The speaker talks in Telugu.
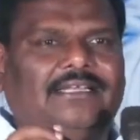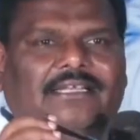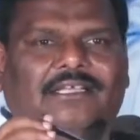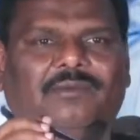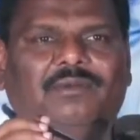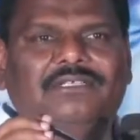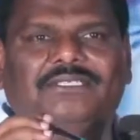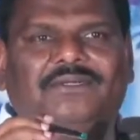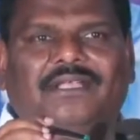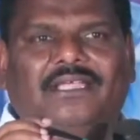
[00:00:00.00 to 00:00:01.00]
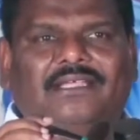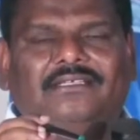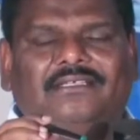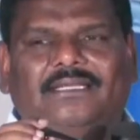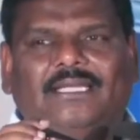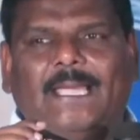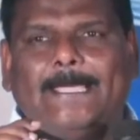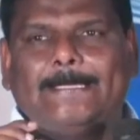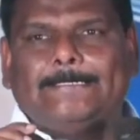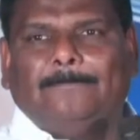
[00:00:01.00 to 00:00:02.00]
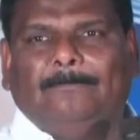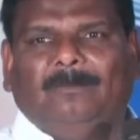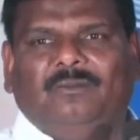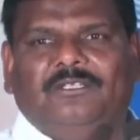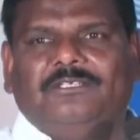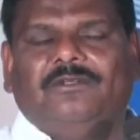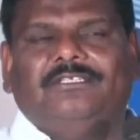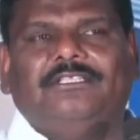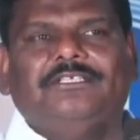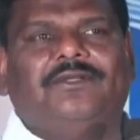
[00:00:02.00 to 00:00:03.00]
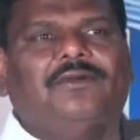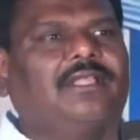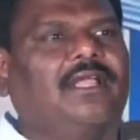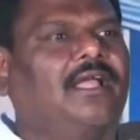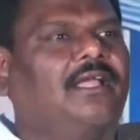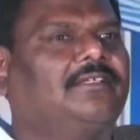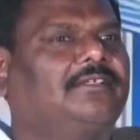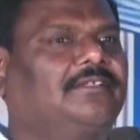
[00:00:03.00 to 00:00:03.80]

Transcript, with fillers: దీనికి నేను డబ్బులు తీసుకుంటే తీసుకోవచ్చా తీసుకోకూడదా